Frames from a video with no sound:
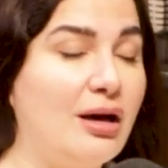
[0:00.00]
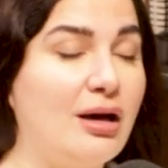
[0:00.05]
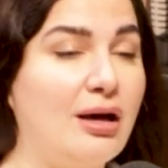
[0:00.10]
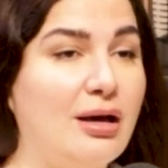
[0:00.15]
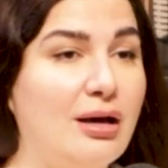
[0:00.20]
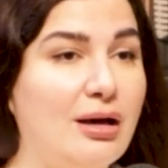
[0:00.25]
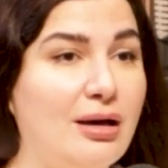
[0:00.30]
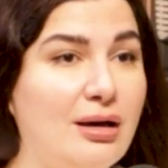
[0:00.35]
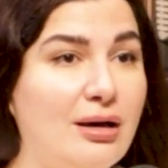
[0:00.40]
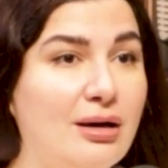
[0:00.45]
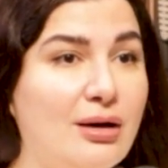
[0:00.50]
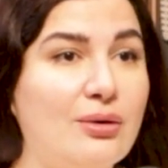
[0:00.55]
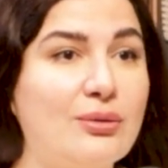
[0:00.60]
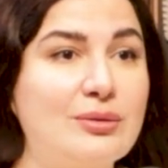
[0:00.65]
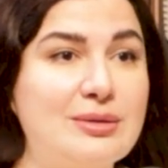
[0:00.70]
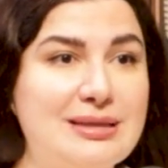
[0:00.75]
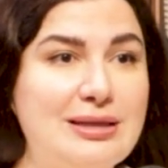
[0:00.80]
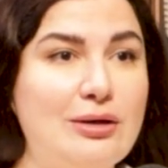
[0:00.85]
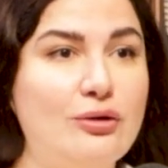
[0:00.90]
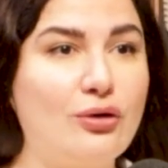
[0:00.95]
Euh,
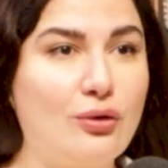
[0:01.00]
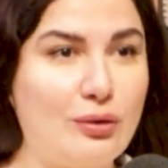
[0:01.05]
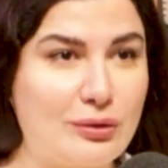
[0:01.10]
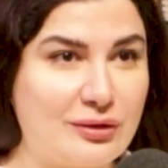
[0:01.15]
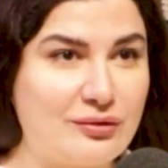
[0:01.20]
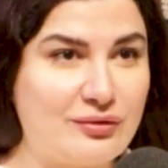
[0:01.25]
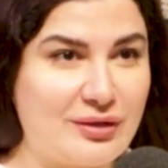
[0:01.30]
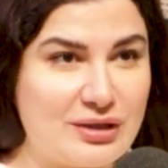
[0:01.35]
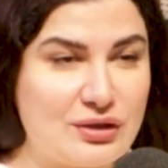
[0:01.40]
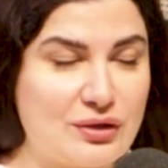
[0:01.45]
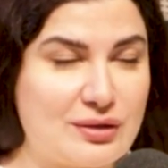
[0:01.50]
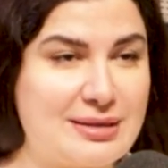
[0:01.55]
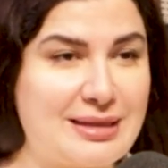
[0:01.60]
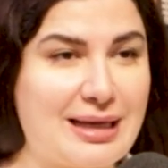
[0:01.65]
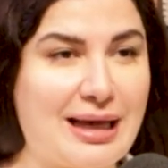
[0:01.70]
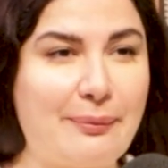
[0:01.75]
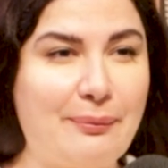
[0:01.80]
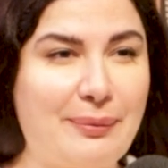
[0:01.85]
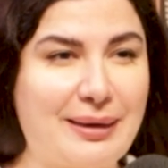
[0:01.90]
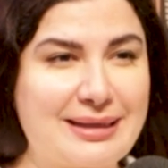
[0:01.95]
on dit le golden ratio,
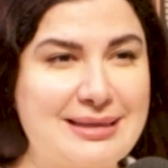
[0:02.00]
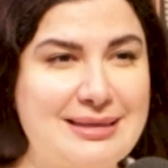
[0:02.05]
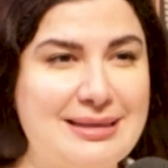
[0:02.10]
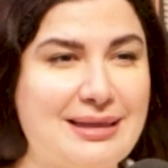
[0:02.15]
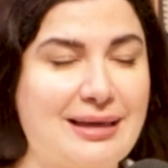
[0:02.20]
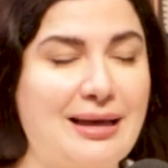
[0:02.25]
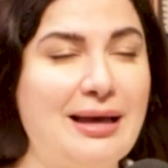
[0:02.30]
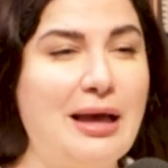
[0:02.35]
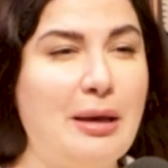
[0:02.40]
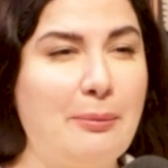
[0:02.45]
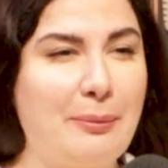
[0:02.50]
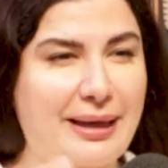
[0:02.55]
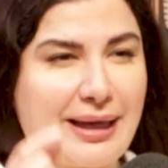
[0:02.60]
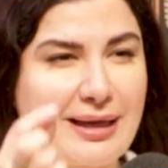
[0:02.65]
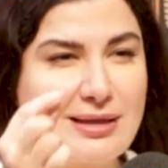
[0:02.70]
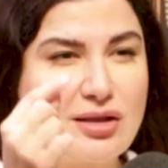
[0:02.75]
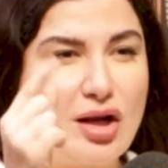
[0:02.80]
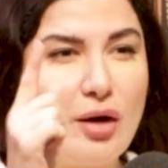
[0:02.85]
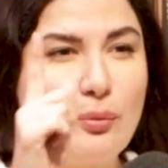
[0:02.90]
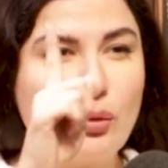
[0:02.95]
c'est à partir, par
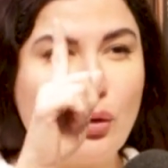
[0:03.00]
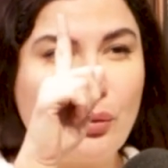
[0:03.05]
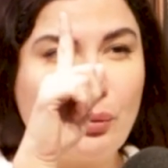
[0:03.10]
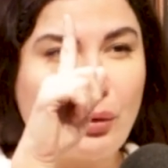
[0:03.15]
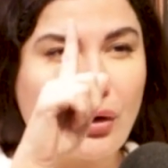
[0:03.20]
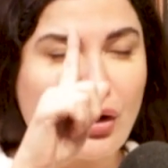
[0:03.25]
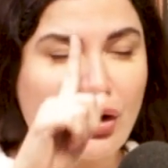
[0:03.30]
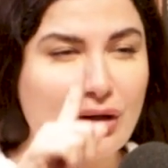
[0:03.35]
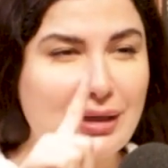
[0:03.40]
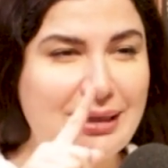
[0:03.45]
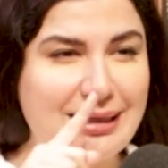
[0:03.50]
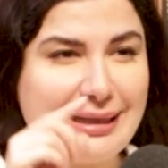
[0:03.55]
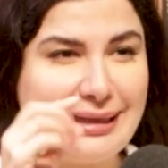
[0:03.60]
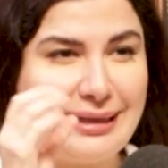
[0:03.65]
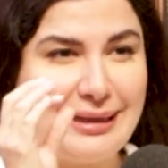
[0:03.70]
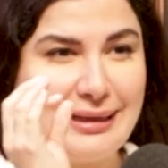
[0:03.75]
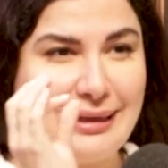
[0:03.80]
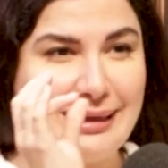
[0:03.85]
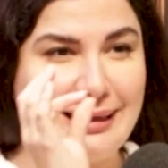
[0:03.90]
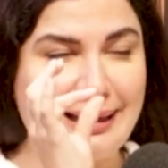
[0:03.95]
exemple, on prend
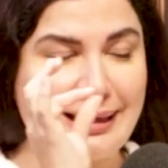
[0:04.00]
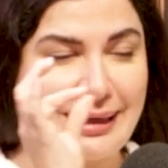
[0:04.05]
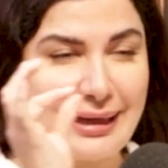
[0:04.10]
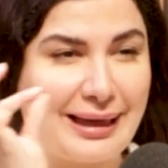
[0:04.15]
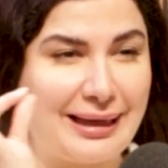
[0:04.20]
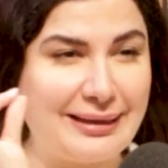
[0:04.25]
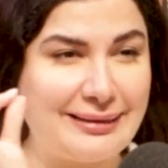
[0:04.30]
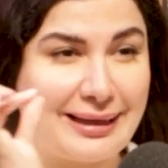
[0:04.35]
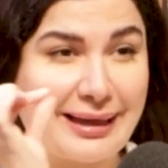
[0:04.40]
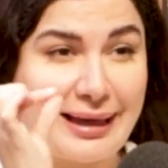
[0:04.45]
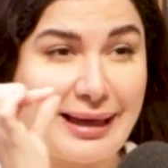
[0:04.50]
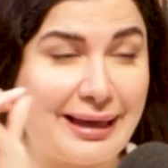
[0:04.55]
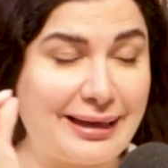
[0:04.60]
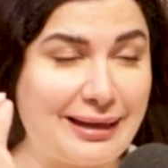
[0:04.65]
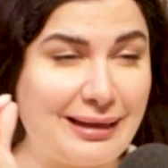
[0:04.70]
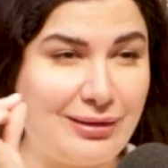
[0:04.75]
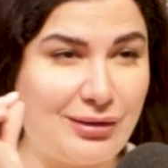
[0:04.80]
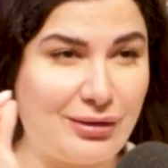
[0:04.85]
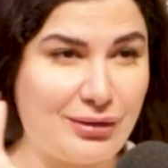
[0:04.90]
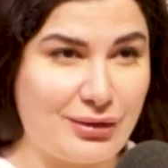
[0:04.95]
les, les des
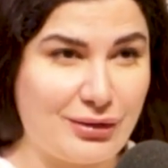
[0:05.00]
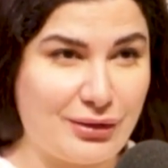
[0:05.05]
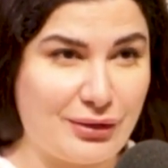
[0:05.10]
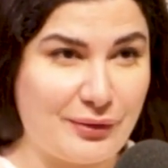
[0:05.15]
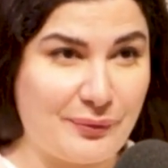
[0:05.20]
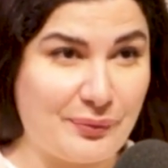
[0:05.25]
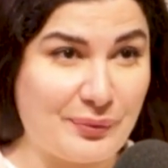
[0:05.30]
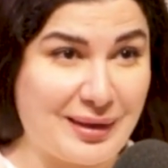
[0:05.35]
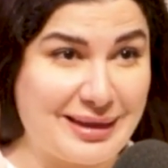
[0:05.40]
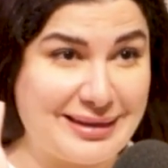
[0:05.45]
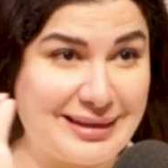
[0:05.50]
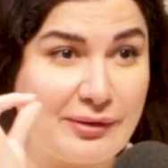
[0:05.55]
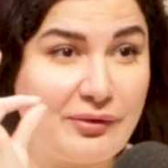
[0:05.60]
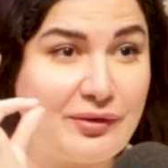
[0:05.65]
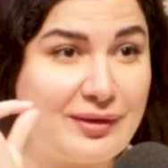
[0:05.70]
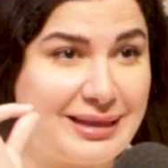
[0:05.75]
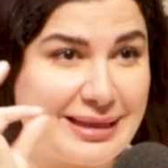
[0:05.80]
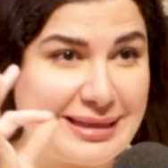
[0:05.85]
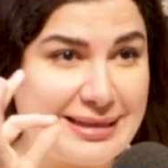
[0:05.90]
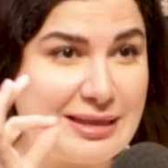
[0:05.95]
règles euh,
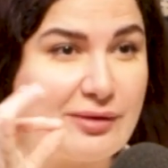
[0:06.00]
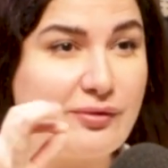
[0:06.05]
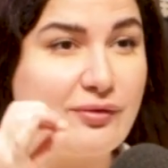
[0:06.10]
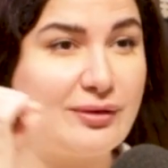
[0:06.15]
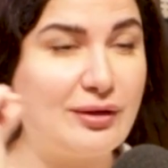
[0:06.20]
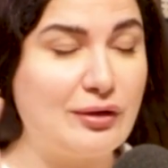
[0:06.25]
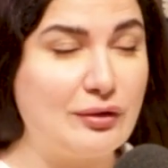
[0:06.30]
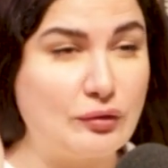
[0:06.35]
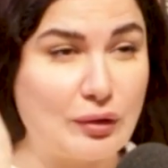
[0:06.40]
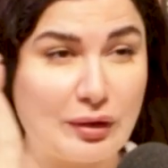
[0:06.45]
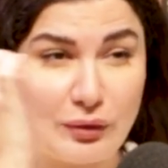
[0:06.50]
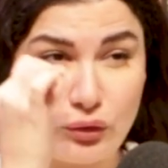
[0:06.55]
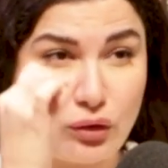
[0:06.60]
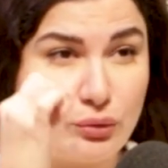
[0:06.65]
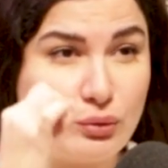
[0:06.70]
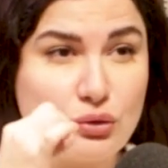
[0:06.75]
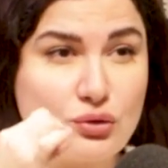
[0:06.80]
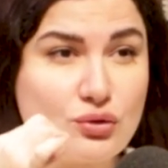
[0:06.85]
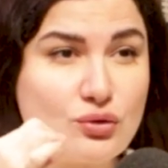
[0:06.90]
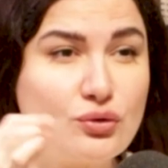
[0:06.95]
définitives de, de,
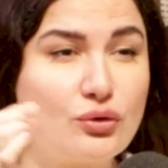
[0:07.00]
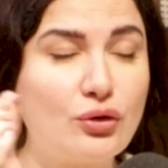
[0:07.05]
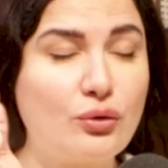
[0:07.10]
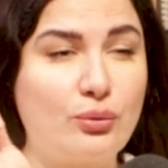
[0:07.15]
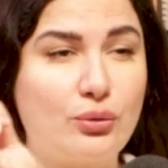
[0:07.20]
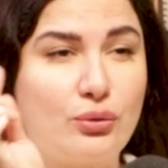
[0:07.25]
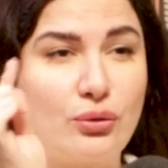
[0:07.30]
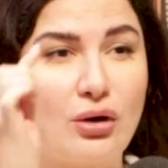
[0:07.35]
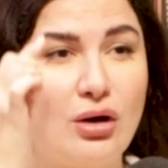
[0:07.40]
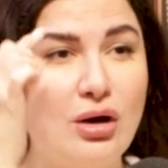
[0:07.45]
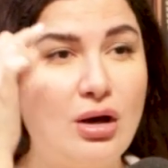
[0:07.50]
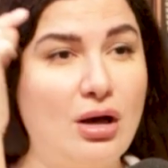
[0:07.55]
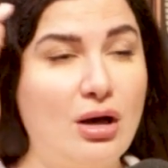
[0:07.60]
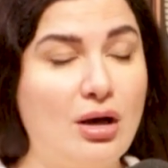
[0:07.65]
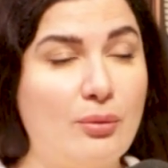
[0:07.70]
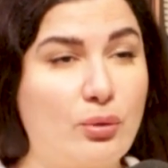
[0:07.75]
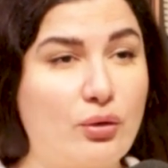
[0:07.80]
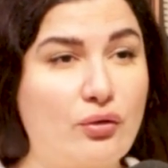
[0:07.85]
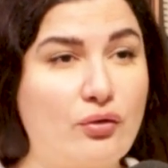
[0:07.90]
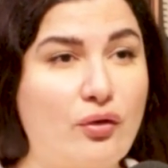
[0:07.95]
mesure pour,
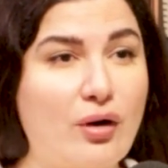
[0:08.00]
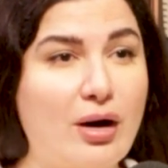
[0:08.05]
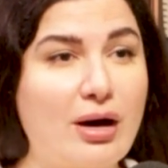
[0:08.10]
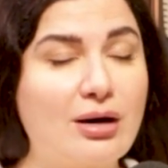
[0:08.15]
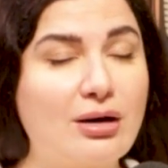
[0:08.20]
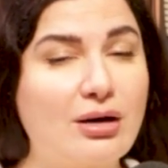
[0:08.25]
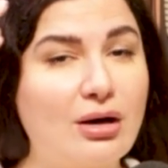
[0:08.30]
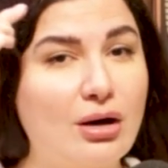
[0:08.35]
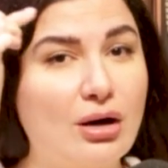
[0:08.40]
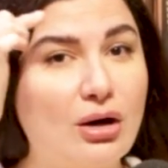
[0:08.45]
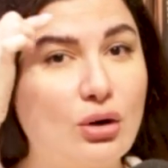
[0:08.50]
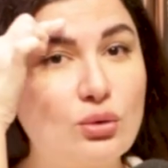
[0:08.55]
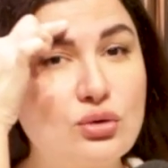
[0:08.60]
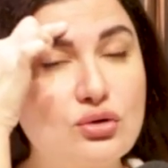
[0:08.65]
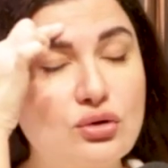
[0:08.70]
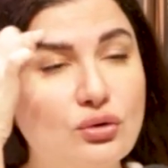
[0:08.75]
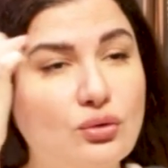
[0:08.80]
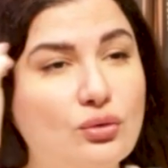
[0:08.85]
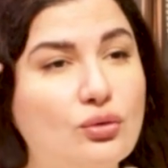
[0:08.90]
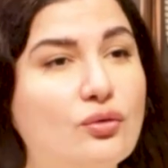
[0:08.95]
pour voir euh, où
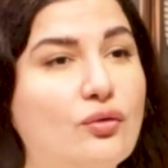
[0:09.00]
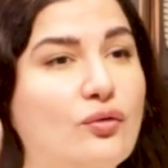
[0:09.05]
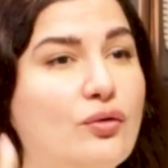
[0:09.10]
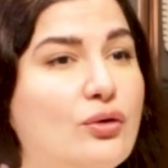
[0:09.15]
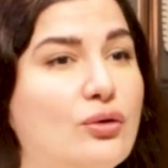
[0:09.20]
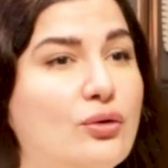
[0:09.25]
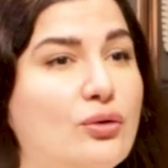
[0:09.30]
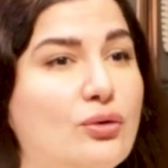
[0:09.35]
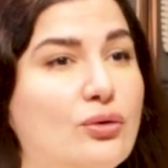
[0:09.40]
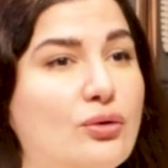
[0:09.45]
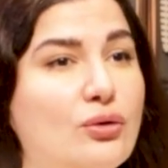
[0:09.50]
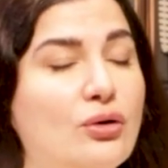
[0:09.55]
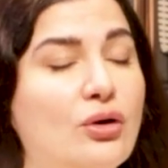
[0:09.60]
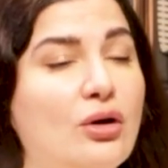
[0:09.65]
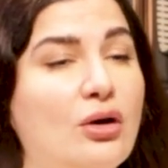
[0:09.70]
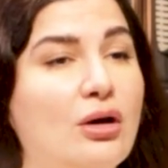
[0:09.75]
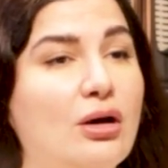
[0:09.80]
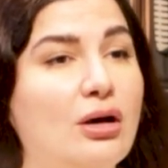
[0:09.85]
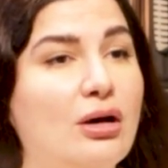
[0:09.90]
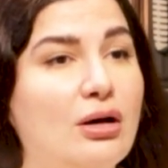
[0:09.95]
se trouve le
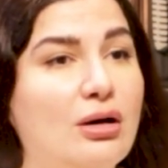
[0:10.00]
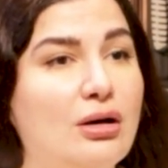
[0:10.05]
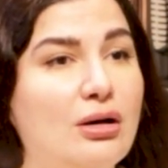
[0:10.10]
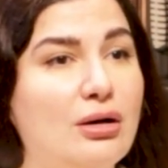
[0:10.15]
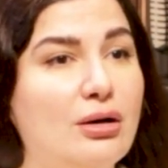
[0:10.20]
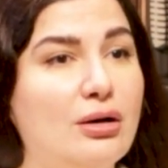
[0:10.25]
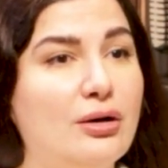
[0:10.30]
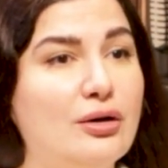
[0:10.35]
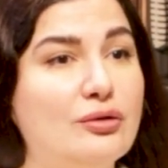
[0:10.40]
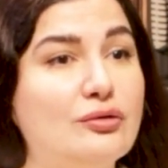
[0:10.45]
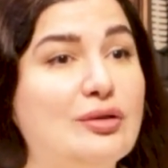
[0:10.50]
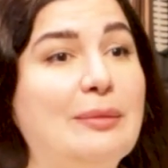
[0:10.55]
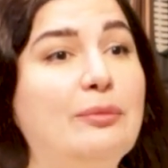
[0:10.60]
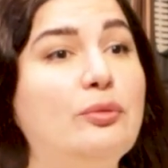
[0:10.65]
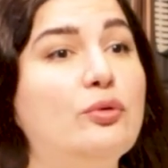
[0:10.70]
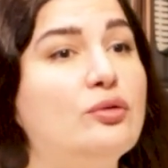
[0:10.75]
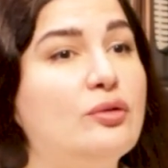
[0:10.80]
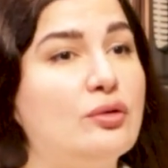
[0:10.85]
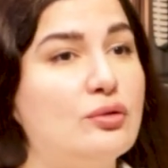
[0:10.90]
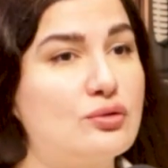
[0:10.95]

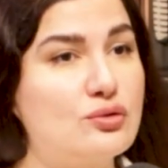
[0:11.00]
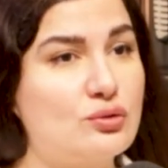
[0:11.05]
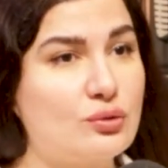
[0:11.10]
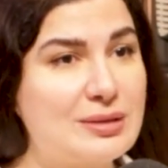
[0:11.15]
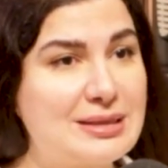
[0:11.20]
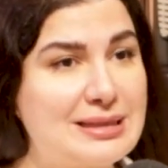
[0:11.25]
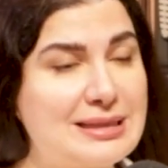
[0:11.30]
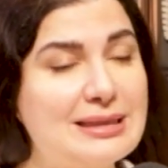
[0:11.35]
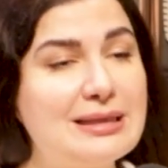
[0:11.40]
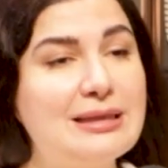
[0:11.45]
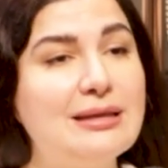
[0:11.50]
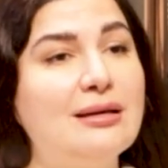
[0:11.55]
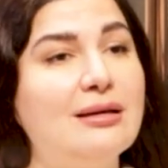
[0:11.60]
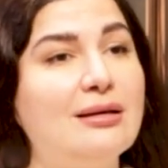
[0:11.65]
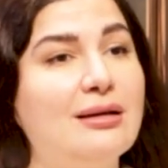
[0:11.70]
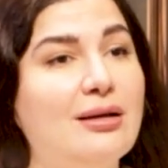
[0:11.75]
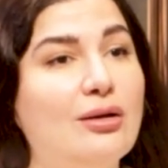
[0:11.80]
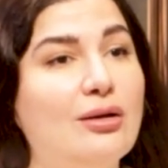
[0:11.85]
début de sourcil,